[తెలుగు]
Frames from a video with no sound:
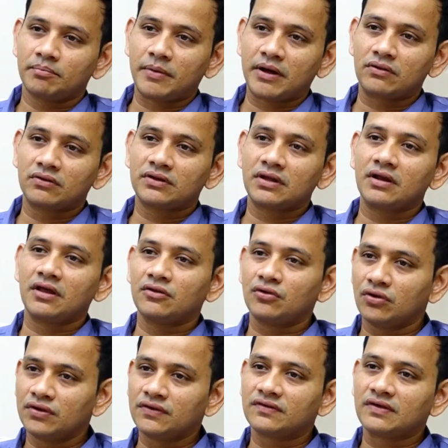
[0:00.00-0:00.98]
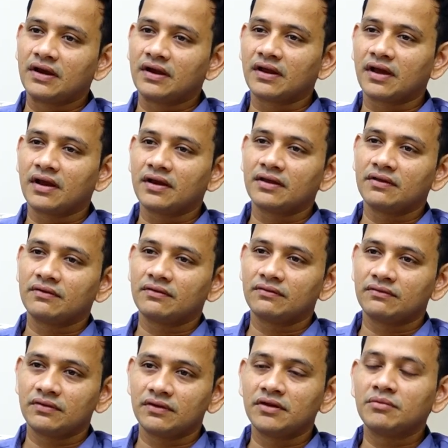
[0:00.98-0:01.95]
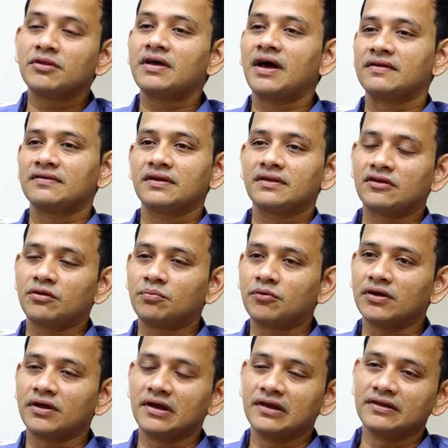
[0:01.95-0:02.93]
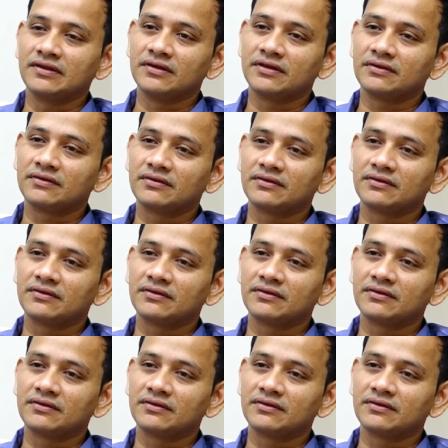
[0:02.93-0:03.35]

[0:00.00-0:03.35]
పర్వతాలు అధిరోహించాలని కానీ దీని మీద ఆసక్తి ఎప్పుడు కలిగింది